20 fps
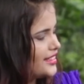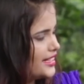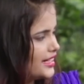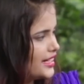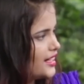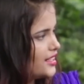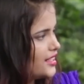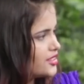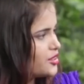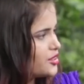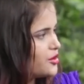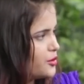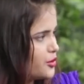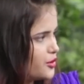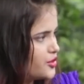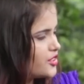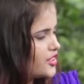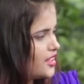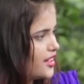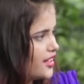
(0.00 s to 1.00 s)
है गर्ल्स को
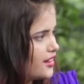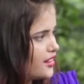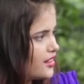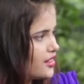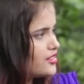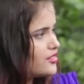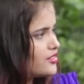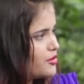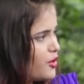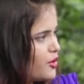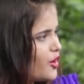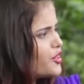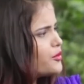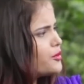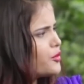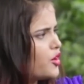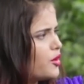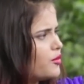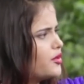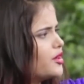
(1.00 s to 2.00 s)
मोस्टली तो
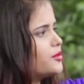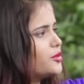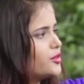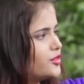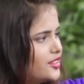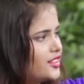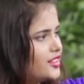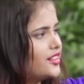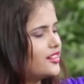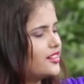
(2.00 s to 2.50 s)
बहुत प्रॉब्लम होती है